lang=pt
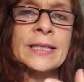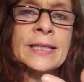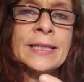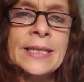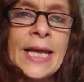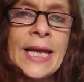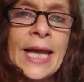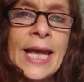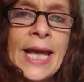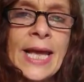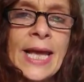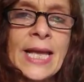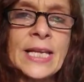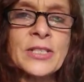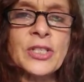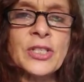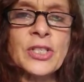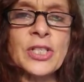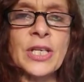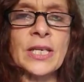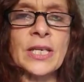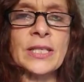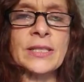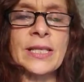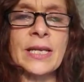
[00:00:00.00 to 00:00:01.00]

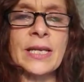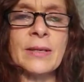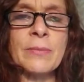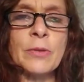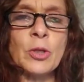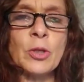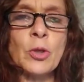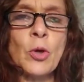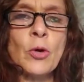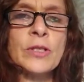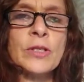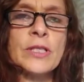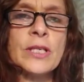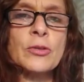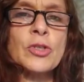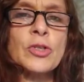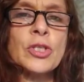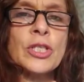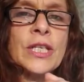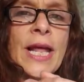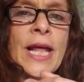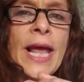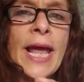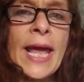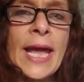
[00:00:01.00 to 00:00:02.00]
desde que terminou seu
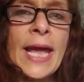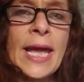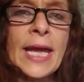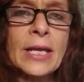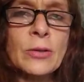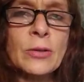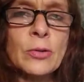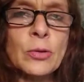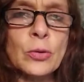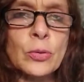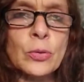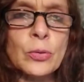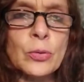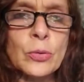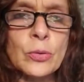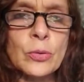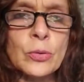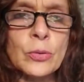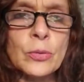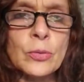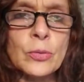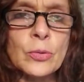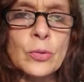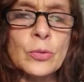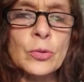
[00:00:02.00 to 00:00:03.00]

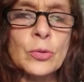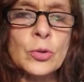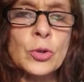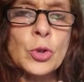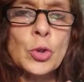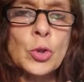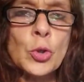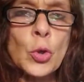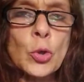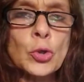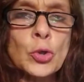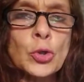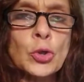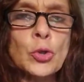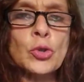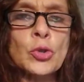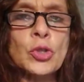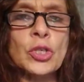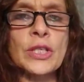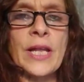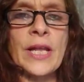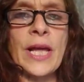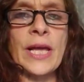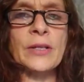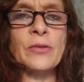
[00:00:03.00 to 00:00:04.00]
direito, justo
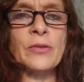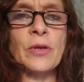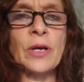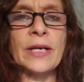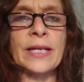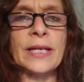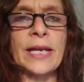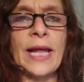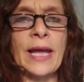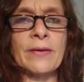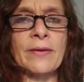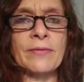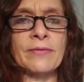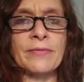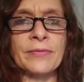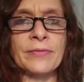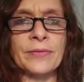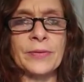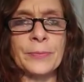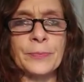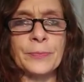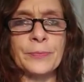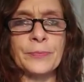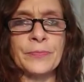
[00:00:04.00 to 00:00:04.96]
direito à greve.